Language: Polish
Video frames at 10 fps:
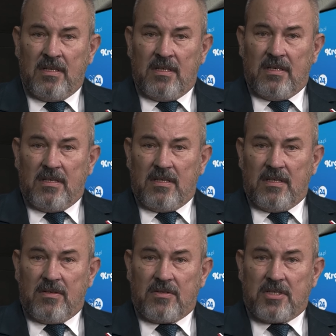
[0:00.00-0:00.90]

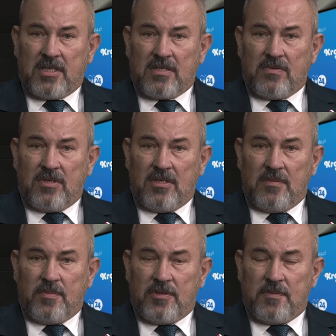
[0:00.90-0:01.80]
e, od czasu, kiedy
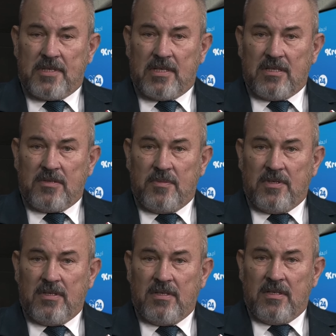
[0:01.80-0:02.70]

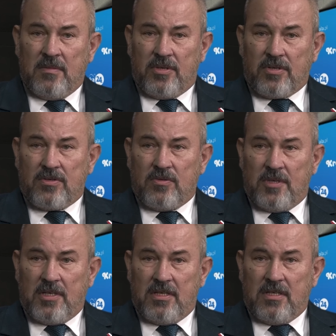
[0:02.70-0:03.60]
podpisaliśmy
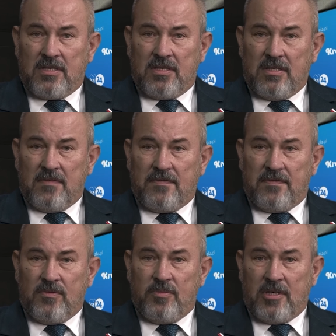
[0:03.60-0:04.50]
porozumienie, czyli
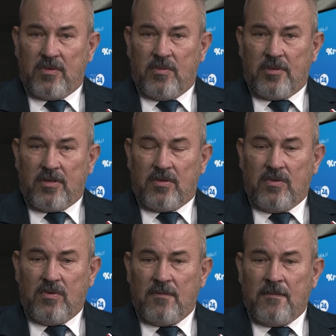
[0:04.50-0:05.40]
w ubiegłym
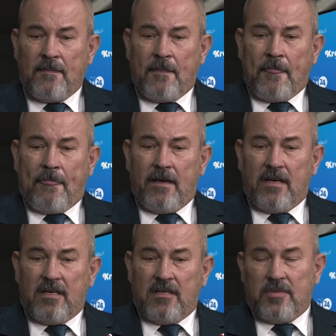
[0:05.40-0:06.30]
roku,
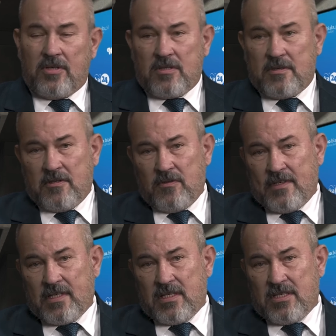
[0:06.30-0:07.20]
E, I biorąc pod
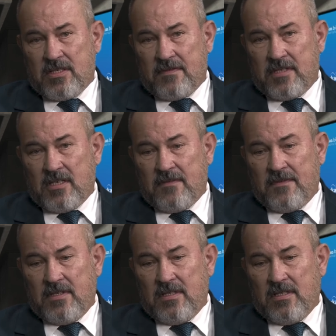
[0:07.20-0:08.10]
uwagę, że w tej
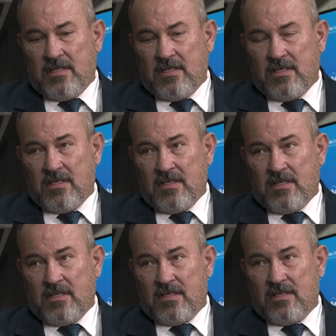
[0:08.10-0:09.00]
chwili e,
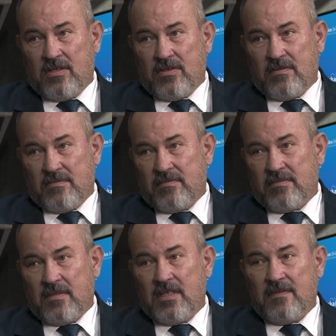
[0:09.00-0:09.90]
no,
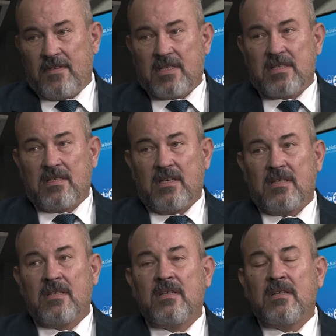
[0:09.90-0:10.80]
inflacja
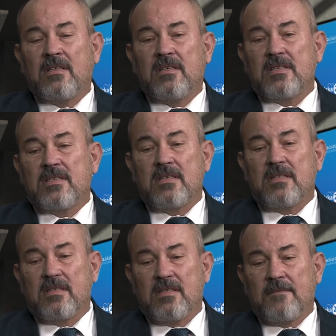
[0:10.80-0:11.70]

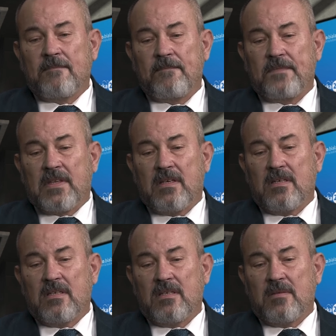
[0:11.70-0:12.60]
niestety
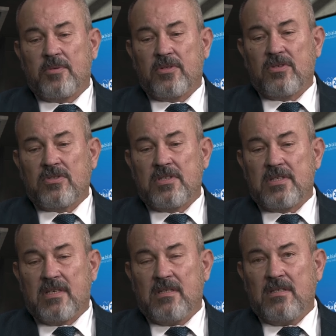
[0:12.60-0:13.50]
e, podnosi
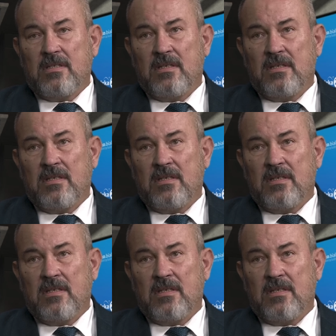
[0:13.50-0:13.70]
ceny,